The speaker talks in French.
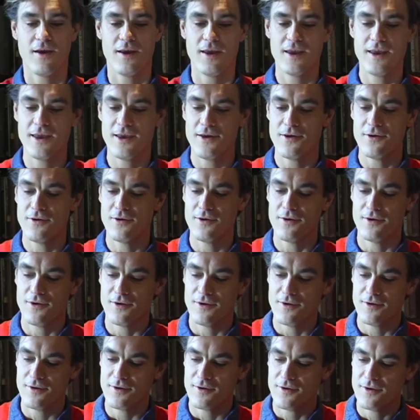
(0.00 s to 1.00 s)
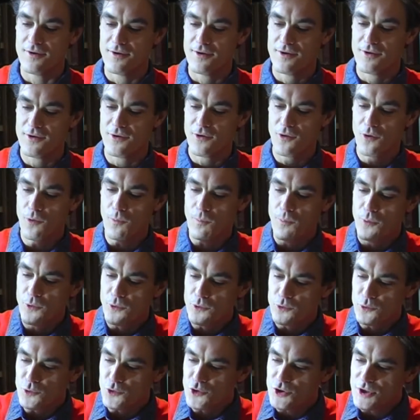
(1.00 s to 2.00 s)
Et, euh, on, peut
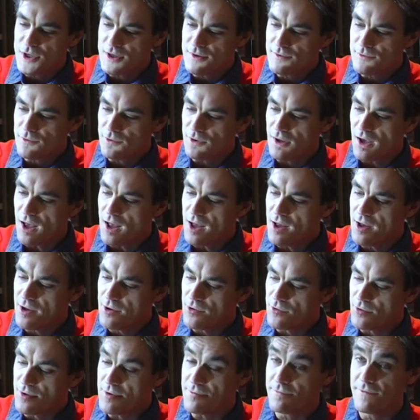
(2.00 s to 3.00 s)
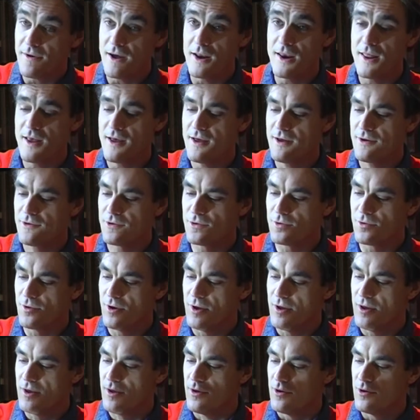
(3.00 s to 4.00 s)
toucher ce grain effalin
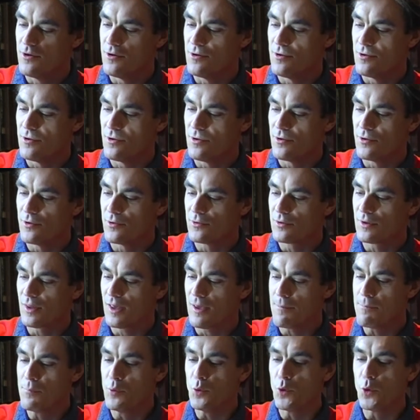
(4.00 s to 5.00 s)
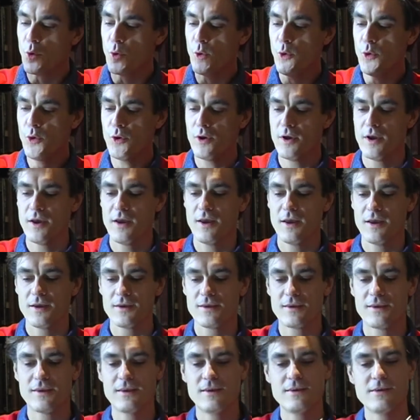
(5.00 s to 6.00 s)
très poreux
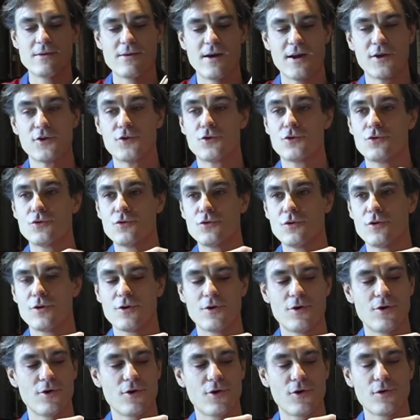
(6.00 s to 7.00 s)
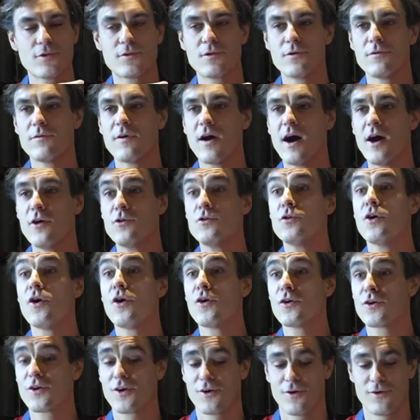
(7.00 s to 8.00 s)
qui un jour recevra une
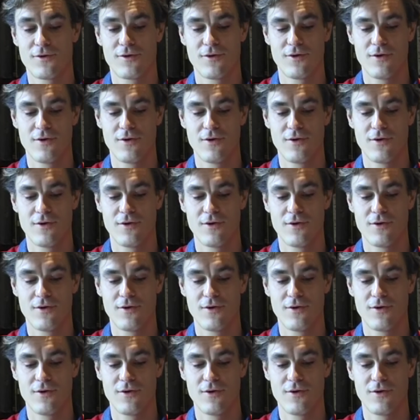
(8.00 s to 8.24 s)
encre.